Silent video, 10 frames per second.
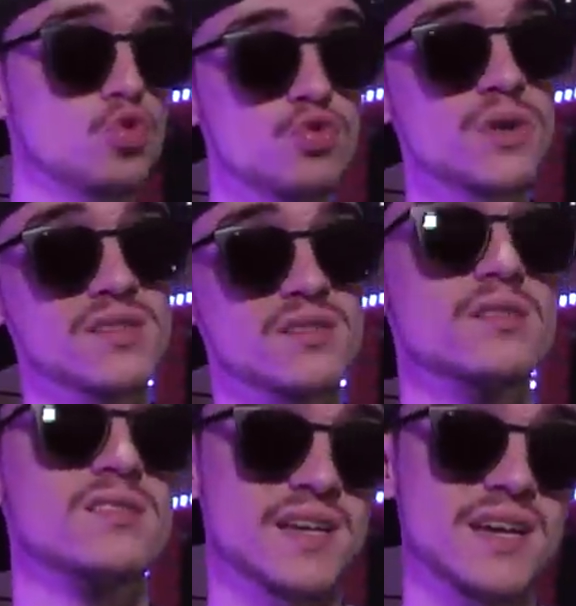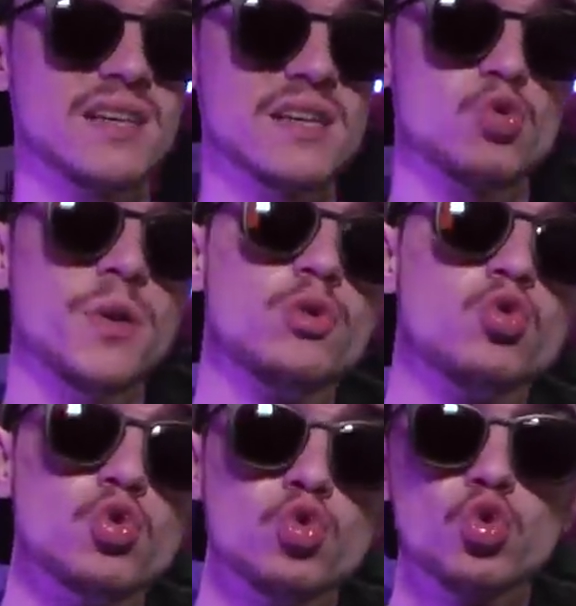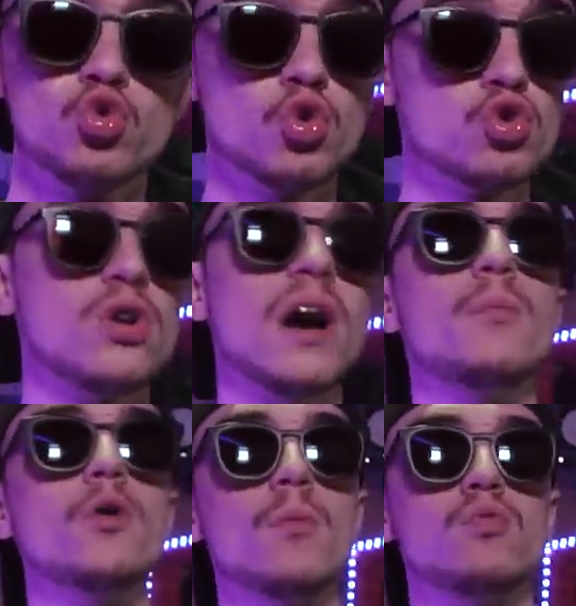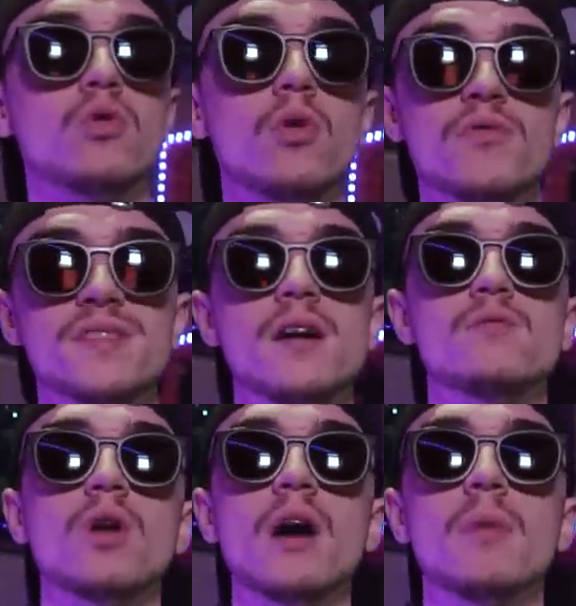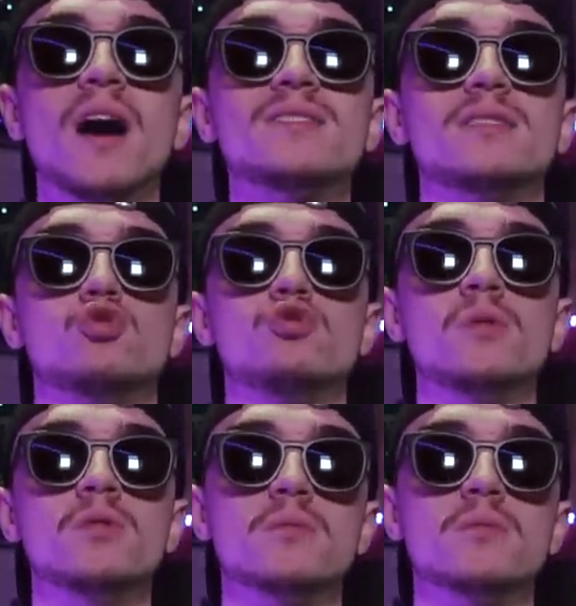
nuance, certes, la soirée tourne autour du nom du rappeur pour au final voilà, brasser du monde